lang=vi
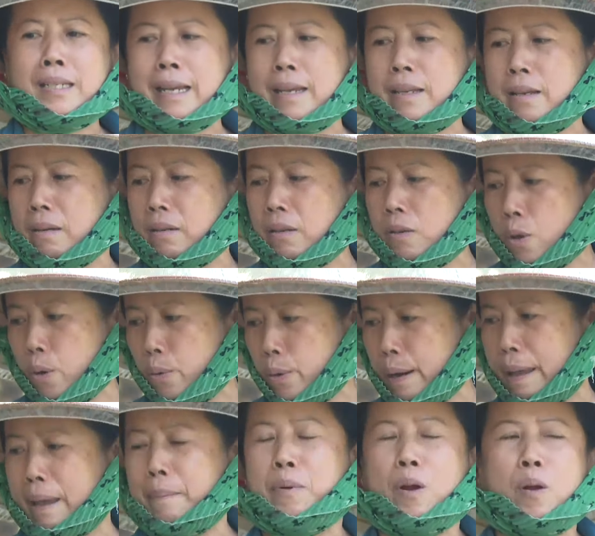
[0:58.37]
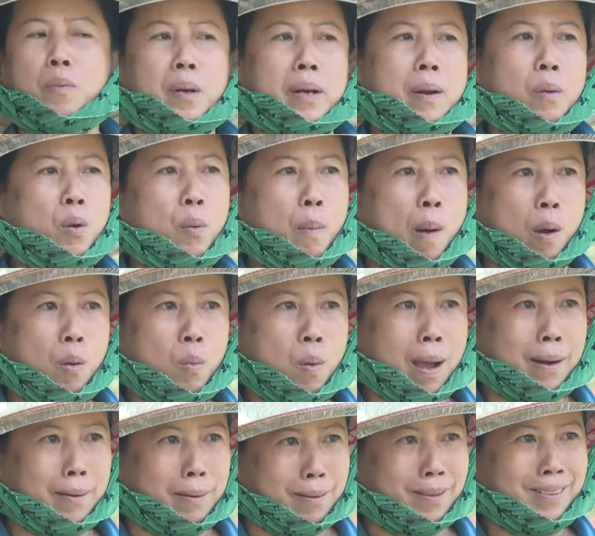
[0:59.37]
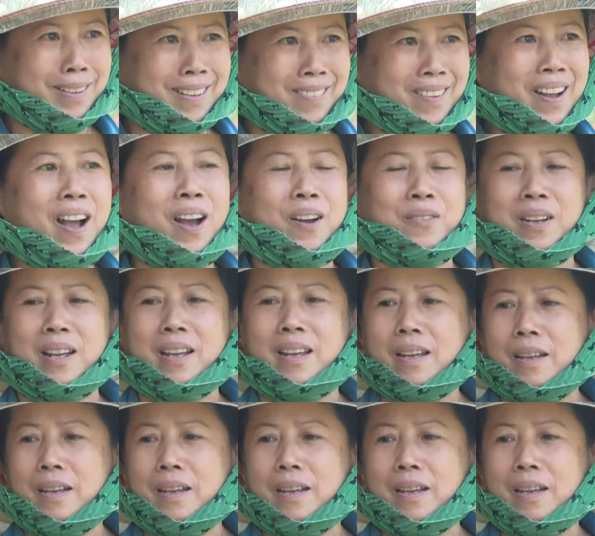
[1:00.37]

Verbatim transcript: xây dựng cho nó đẹp rồi mình đâu có bỏ qua được phải không